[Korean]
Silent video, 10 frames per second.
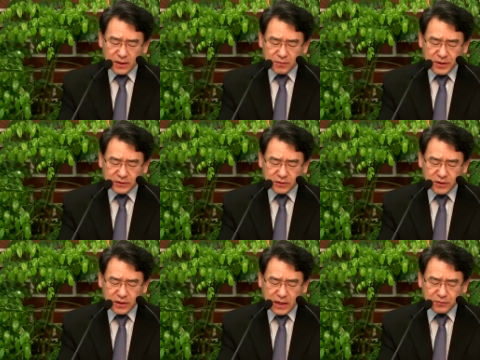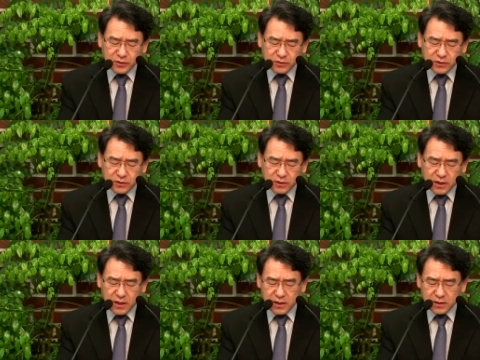백성의
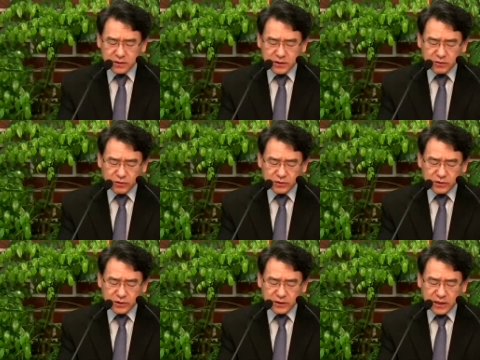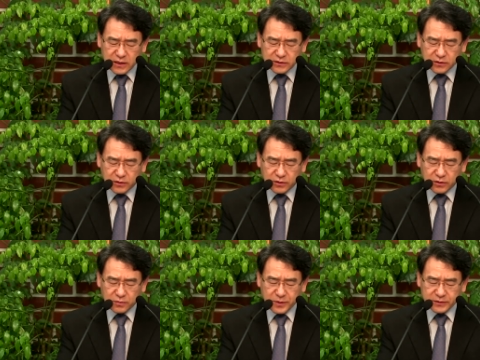감독들과 기록원들이
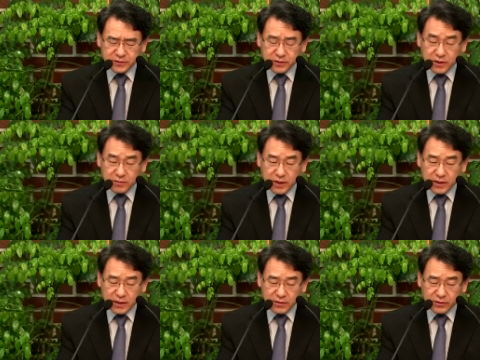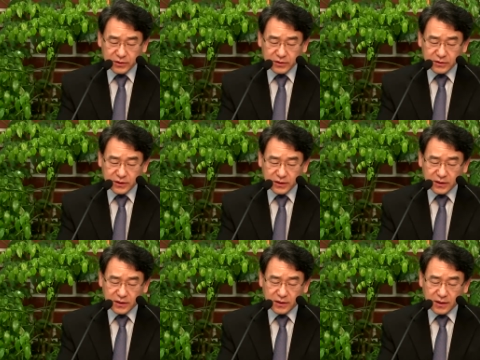나가서 백성에 말하여 이르되